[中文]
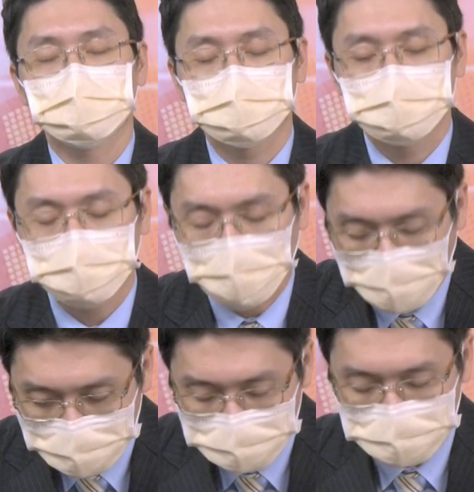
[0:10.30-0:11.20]
大家
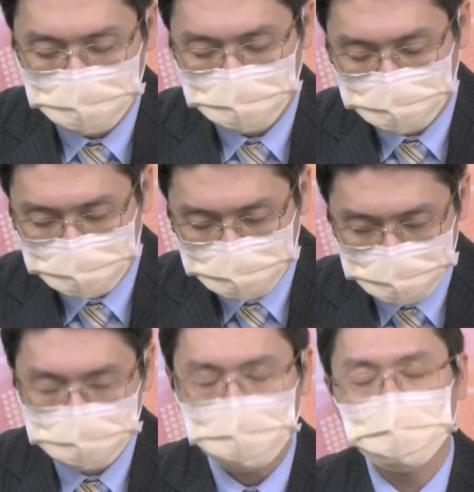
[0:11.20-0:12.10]
好，欢
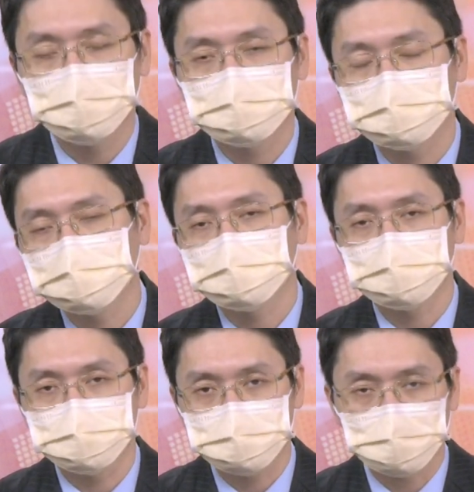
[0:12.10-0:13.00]
迎收看今天的
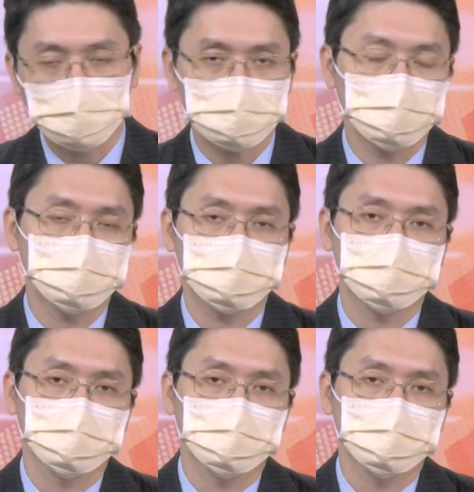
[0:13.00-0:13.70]
股市达人。